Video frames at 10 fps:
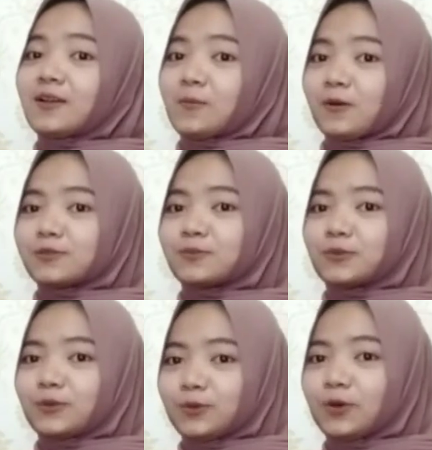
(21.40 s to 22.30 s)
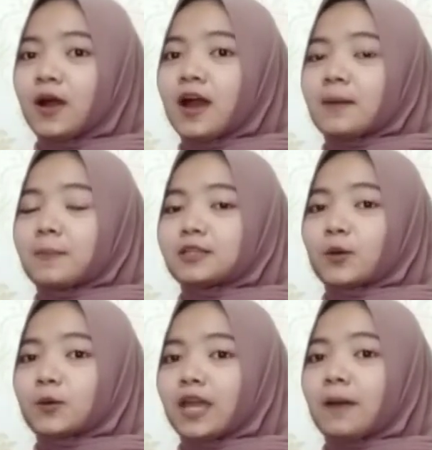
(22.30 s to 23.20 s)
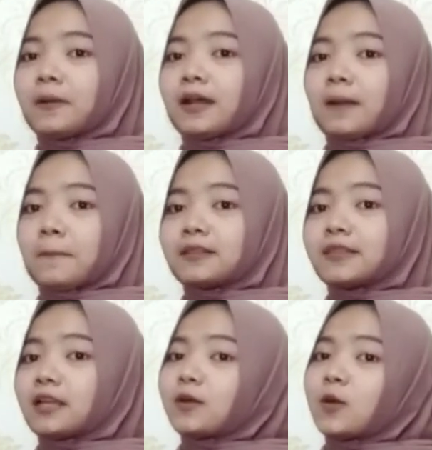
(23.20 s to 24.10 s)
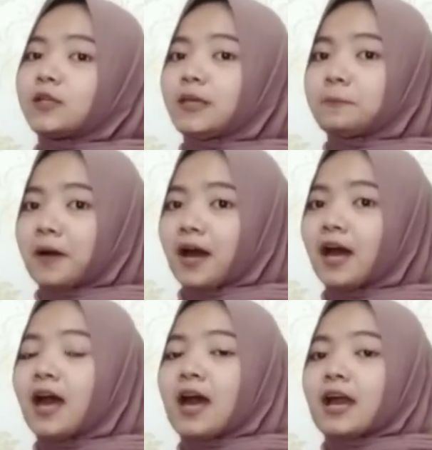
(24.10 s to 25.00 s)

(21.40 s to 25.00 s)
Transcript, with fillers: kelompok 10 mata kuliah penerapan teknologi IPA.